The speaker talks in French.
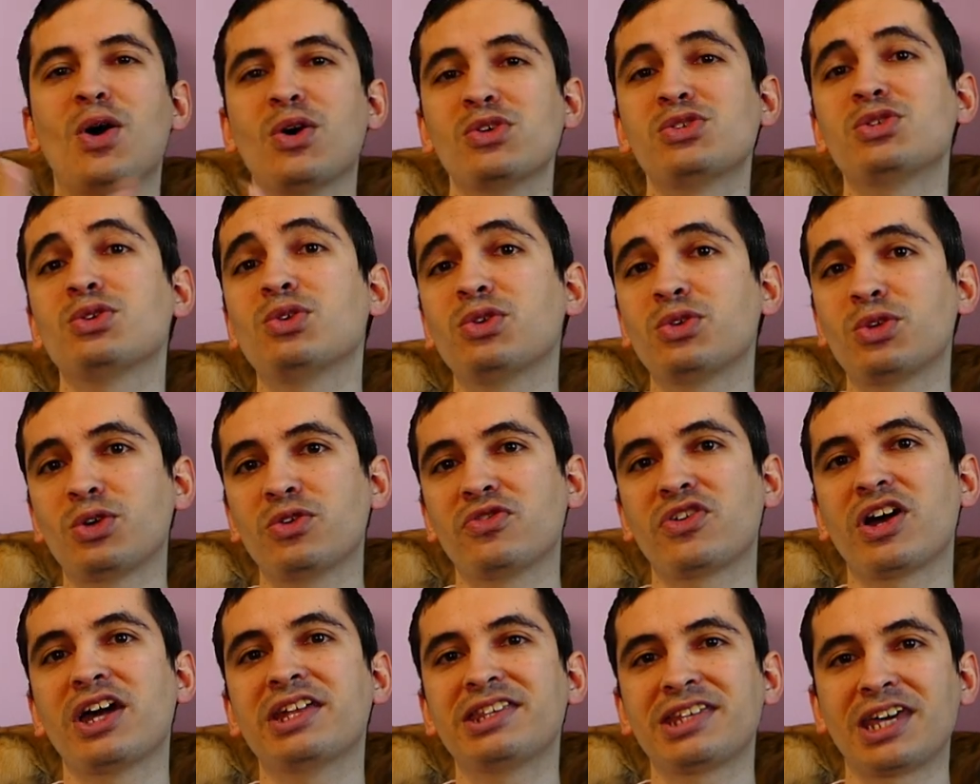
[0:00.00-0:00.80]
On se
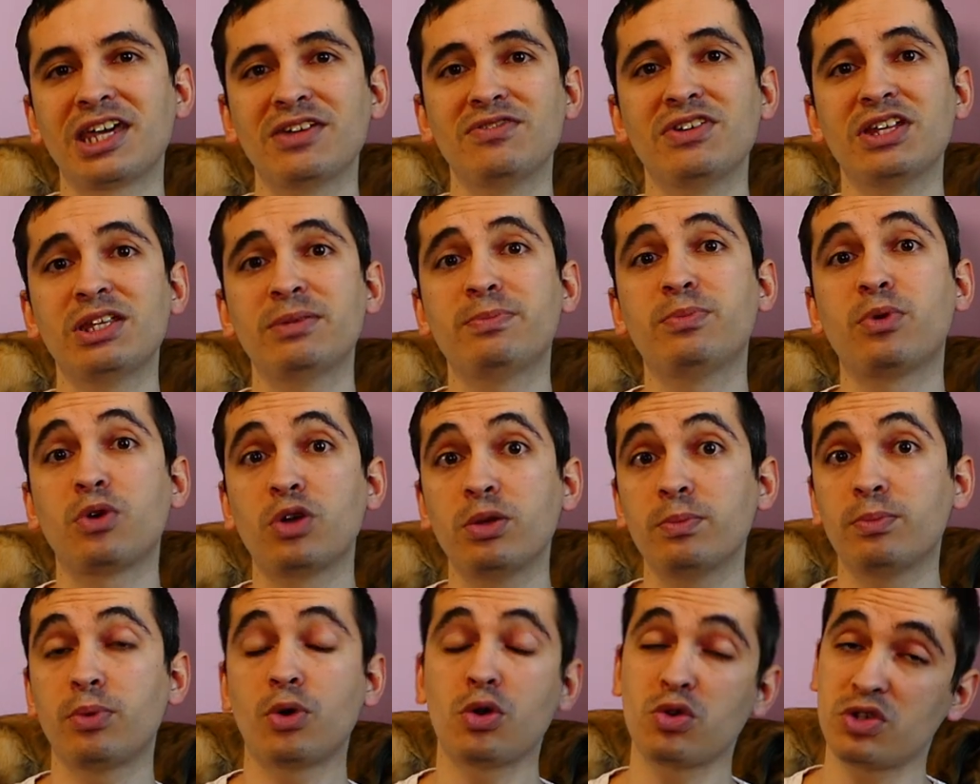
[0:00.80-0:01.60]
retrouvera très vite pour
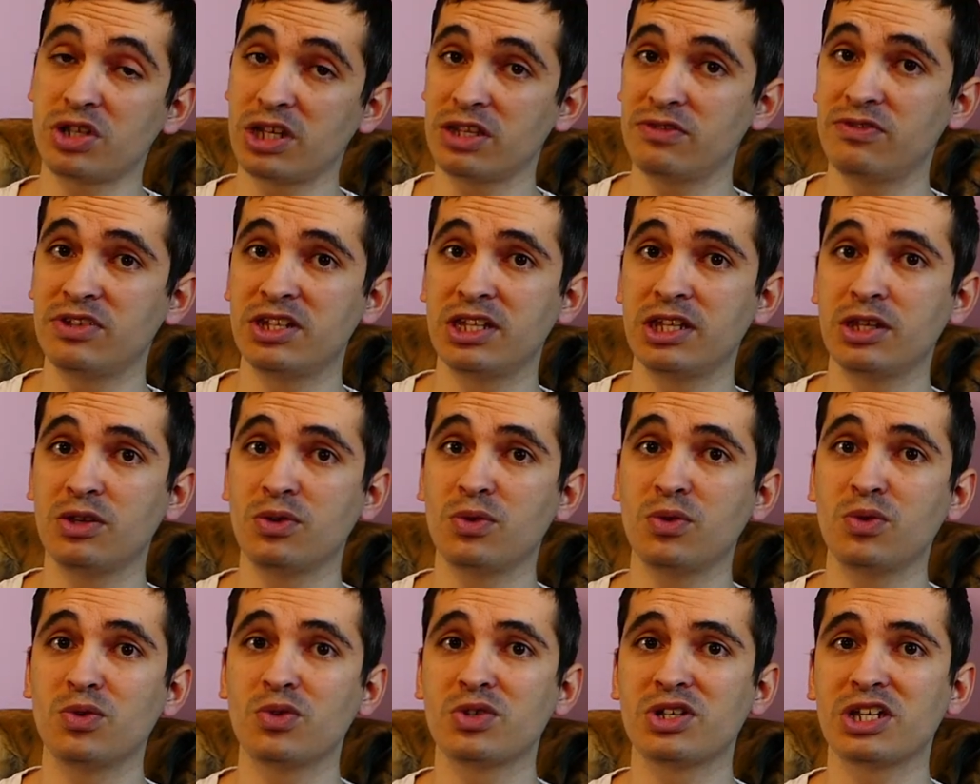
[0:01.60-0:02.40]
une prochaine
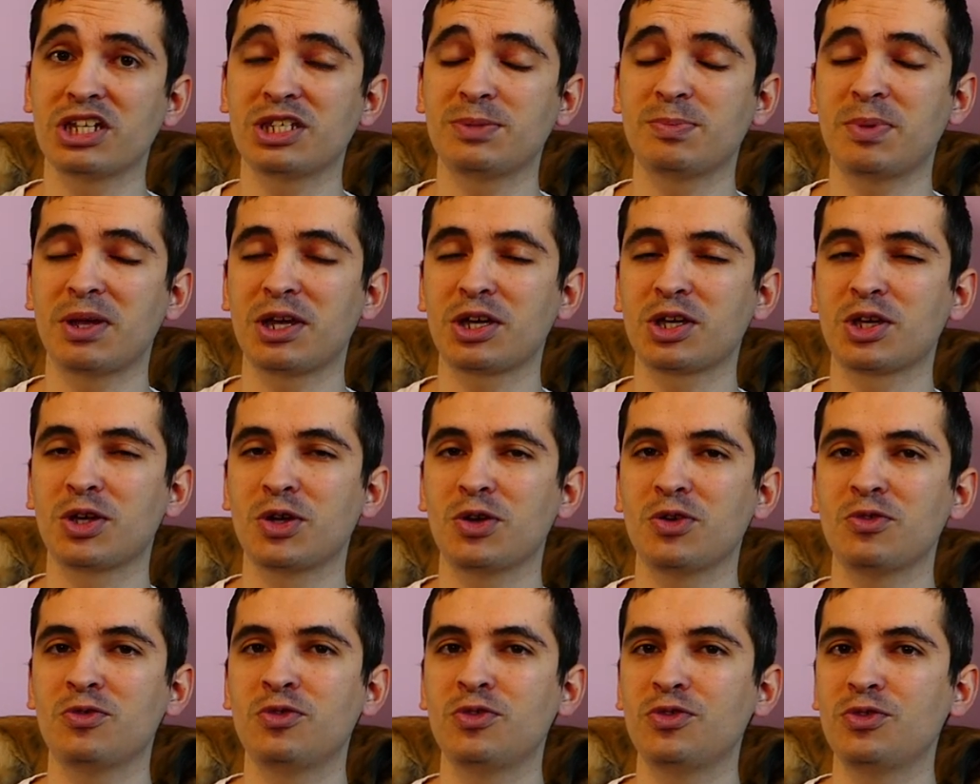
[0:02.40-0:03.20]
vidéo. J'espère
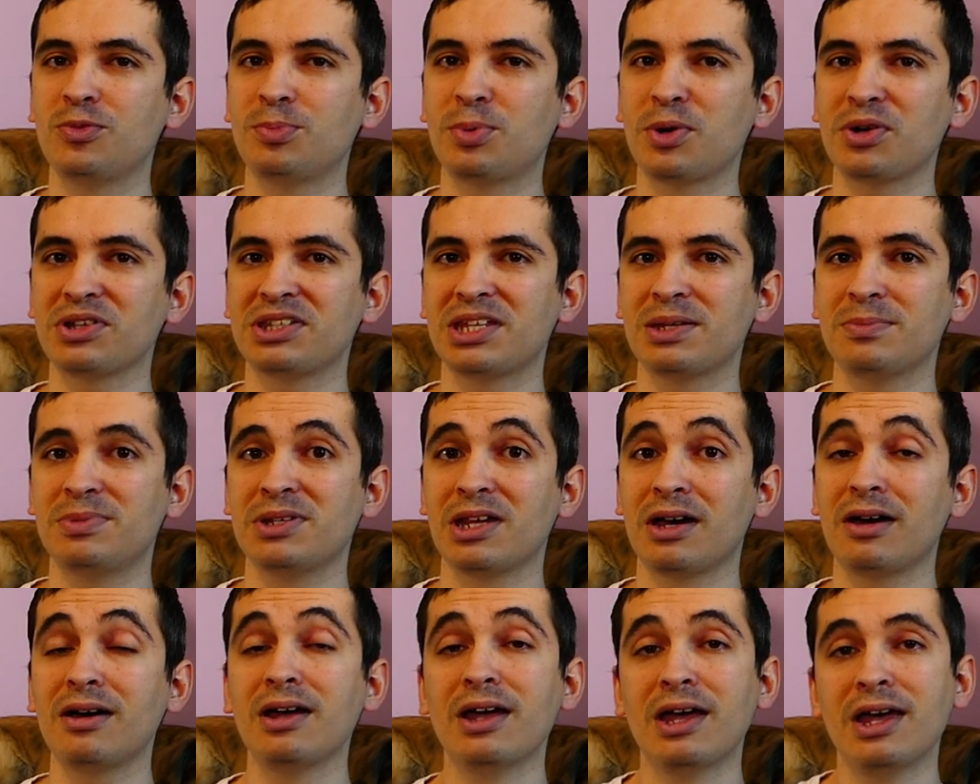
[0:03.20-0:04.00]
que vous vous portez
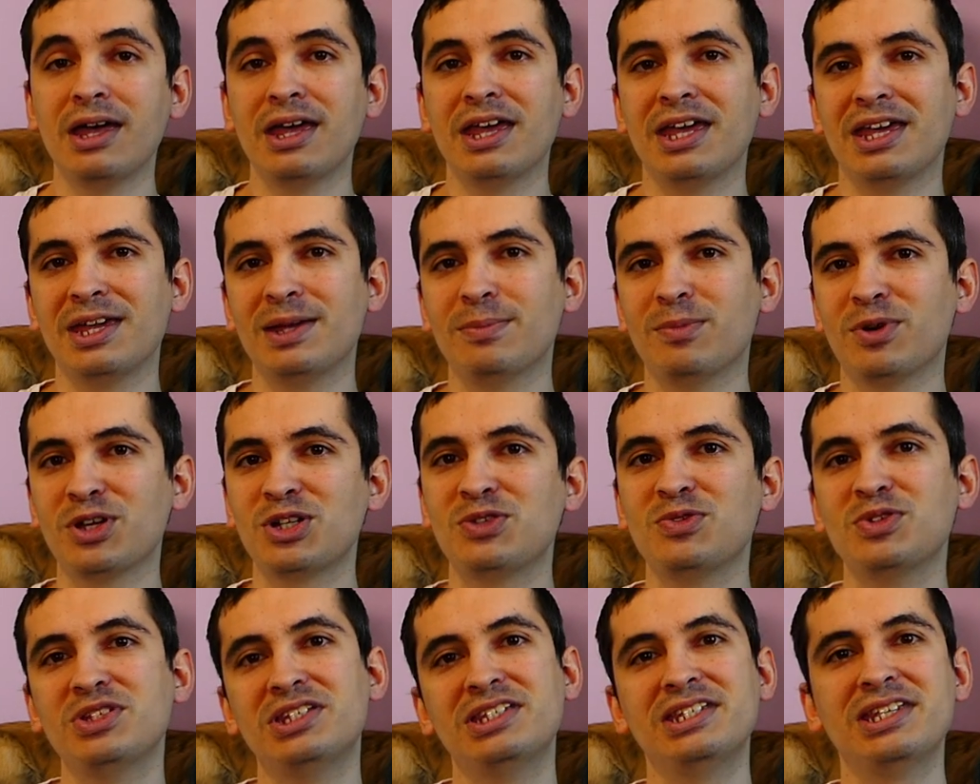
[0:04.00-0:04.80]
bien et moi
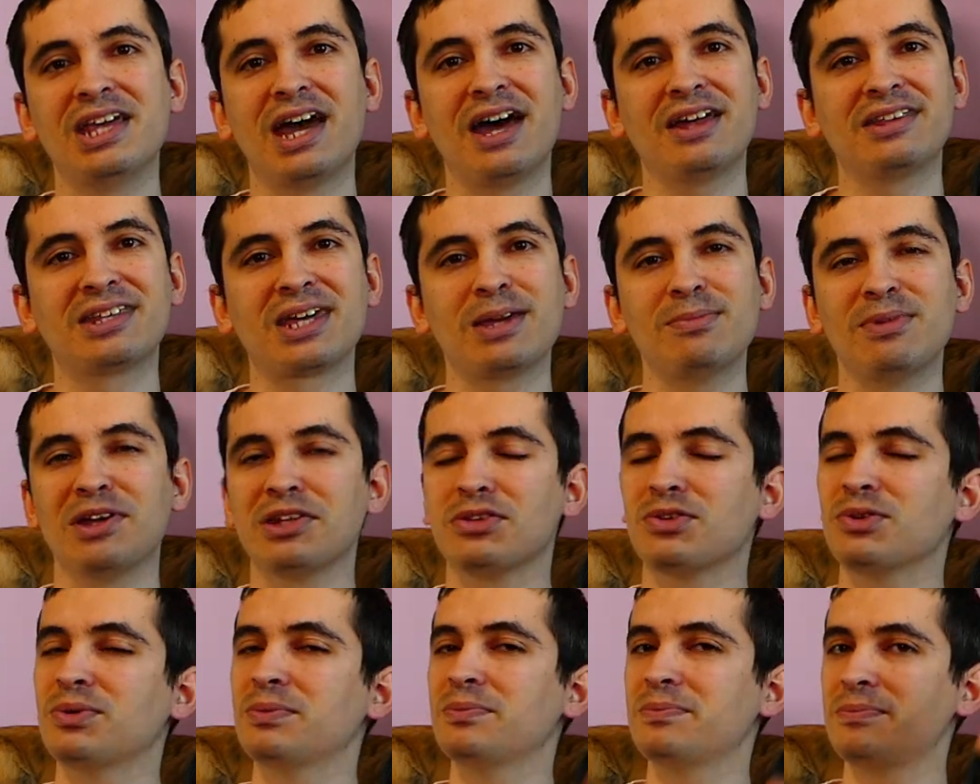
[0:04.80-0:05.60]
je vous dis à très
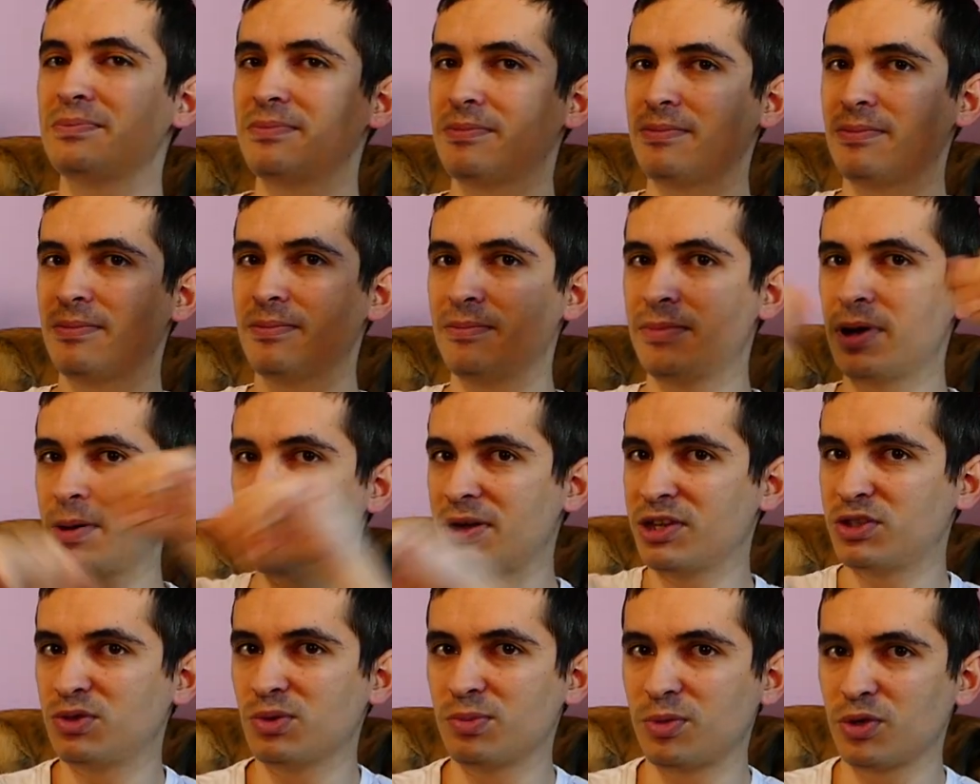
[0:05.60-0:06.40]
bientôt. Bye
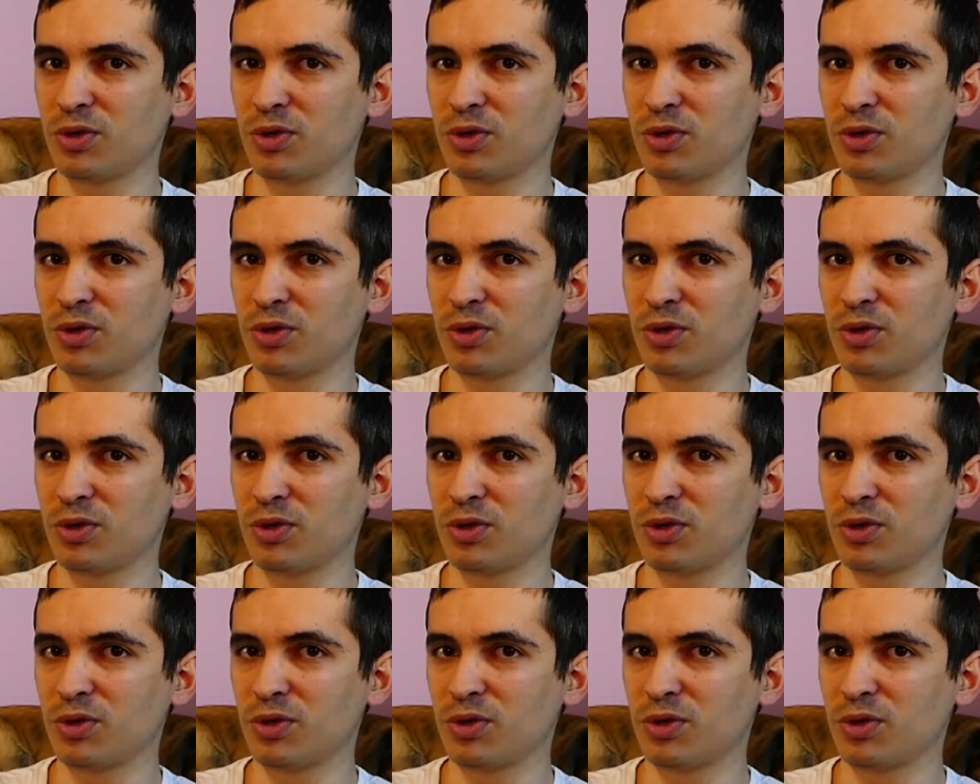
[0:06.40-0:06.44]
bye tout le